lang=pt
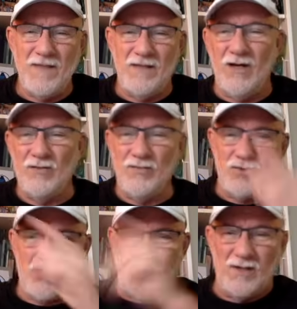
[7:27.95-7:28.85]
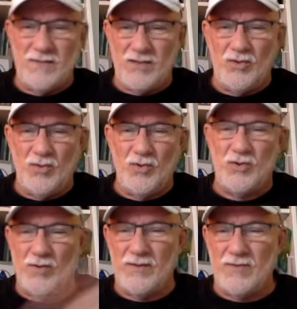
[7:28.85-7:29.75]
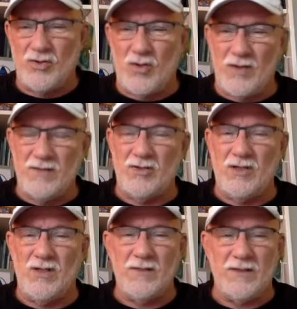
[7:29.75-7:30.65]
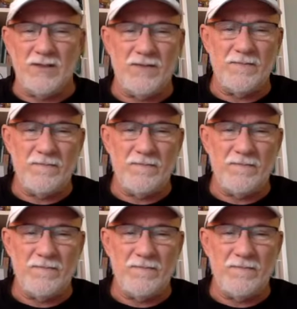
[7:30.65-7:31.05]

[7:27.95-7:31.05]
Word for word: Tanto as escolas hindus quanto as escolas islâmicas.